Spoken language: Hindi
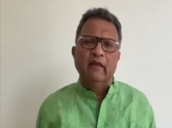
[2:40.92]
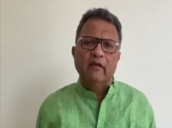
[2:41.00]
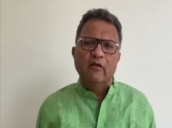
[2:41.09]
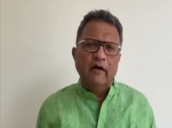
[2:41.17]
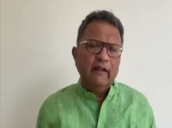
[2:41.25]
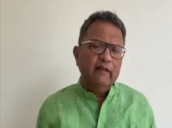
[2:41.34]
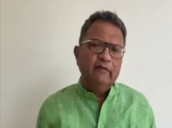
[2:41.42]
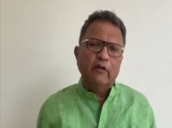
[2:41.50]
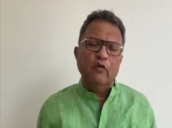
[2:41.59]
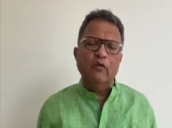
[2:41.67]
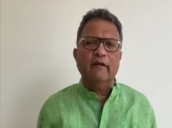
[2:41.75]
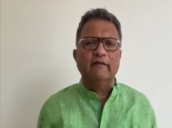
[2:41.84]
कांग्रेस
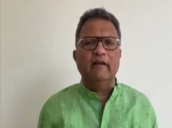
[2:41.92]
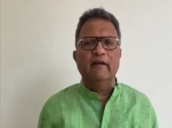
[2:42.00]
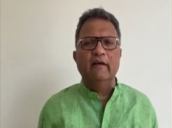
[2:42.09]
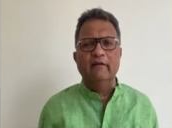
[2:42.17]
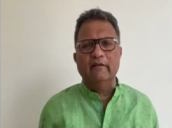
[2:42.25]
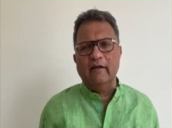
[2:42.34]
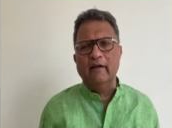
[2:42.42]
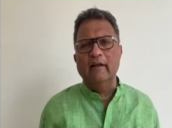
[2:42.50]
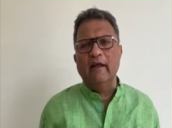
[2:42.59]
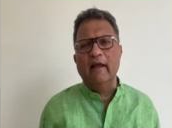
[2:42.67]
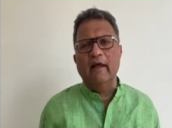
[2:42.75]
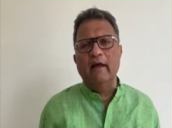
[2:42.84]
जनों का संघर्ष रंग
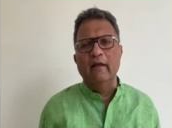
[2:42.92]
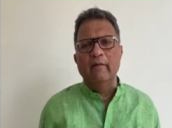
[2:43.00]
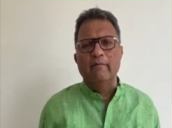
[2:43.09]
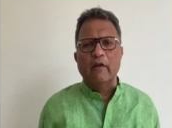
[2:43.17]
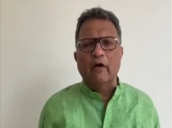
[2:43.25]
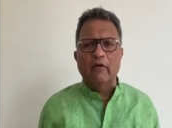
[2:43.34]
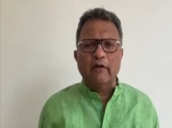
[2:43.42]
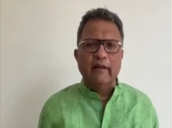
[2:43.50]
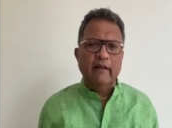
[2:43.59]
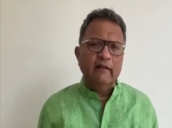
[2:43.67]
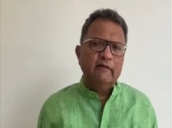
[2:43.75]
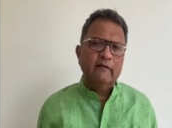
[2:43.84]
लाया और
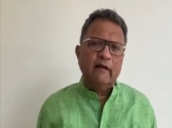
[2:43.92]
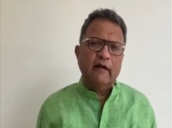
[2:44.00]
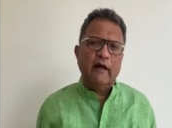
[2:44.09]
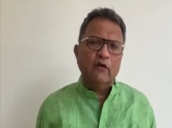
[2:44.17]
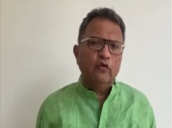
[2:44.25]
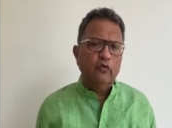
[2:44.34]
केंद्र सरकार